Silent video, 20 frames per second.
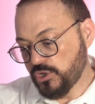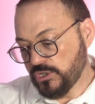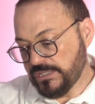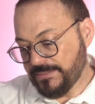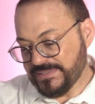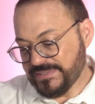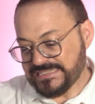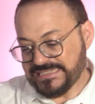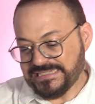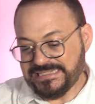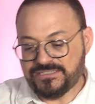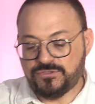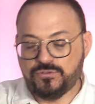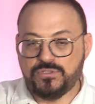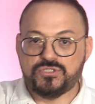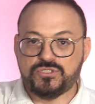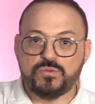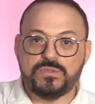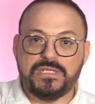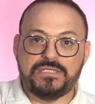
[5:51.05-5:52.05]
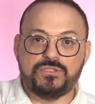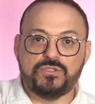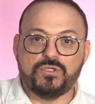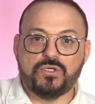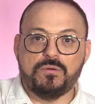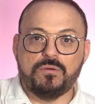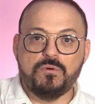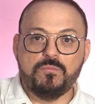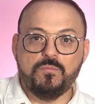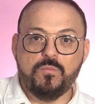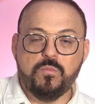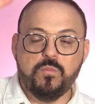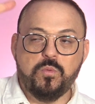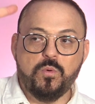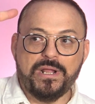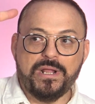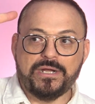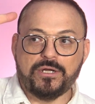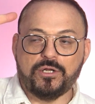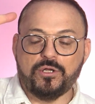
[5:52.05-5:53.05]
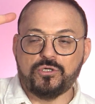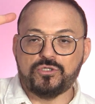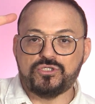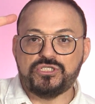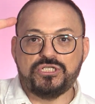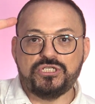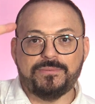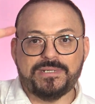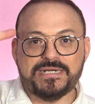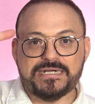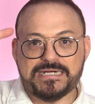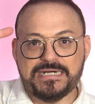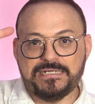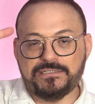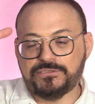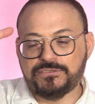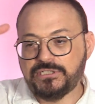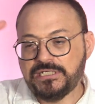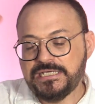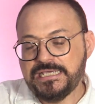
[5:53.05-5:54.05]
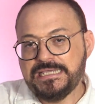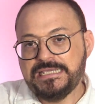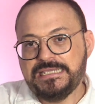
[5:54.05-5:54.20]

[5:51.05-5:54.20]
Lo que pasa es que estoy sudando como un puerco cochino marrano